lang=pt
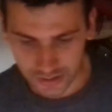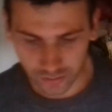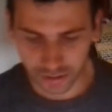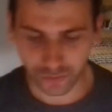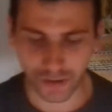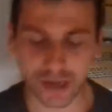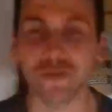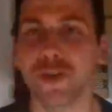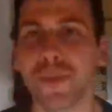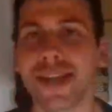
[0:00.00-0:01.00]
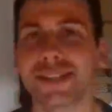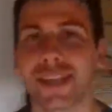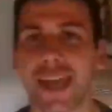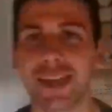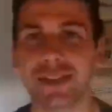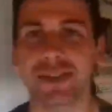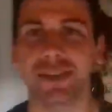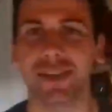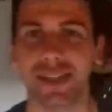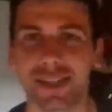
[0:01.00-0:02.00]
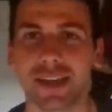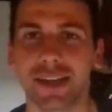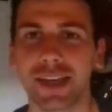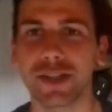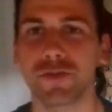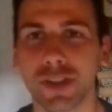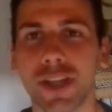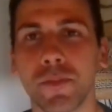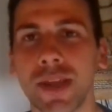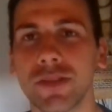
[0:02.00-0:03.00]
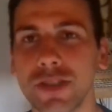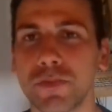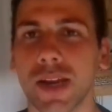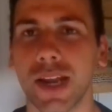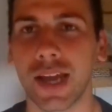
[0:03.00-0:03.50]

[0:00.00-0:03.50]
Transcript: Se no inferno for mais quente que essa igreja, eu vou ter medo de ir pra